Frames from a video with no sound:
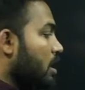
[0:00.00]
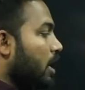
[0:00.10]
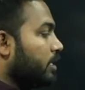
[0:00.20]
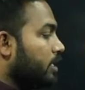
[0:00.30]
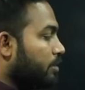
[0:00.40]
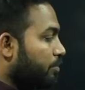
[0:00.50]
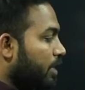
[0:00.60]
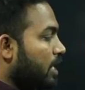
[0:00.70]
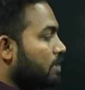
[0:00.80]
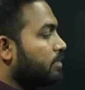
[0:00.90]
అతని
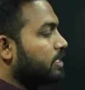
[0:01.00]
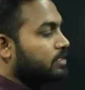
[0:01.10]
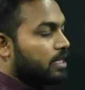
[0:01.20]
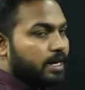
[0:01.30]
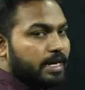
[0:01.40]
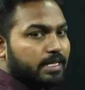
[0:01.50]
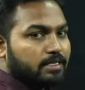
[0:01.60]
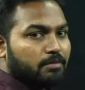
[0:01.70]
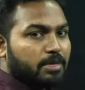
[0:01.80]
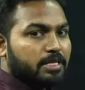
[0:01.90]
ప్రారంభ స్థానానికి
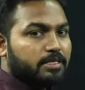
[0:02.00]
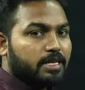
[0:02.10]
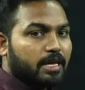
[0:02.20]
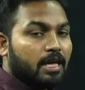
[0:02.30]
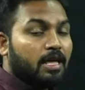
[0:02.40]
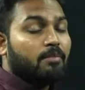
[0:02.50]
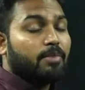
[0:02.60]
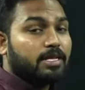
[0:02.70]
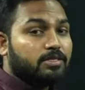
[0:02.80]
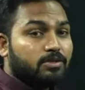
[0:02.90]
సంబంధించి
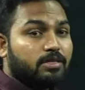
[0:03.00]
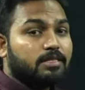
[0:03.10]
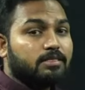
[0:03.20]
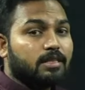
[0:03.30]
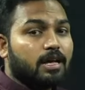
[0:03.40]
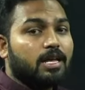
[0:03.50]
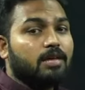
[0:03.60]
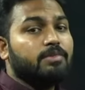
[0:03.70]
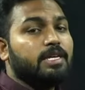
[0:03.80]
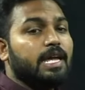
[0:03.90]
ప్రస్తుత
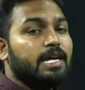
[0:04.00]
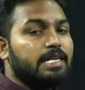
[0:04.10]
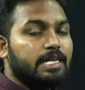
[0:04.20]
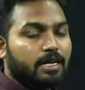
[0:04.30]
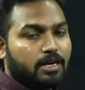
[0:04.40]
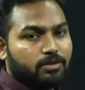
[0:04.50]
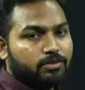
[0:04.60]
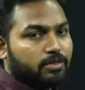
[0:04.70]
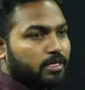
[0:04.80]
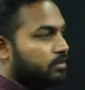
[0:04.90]
స్థానం ఏంటి అని
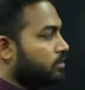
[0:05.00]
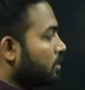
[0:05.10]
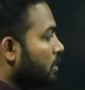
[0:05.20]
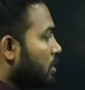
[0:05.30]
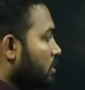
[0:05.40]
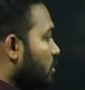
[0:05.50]
అడుగుతున్నాడు సో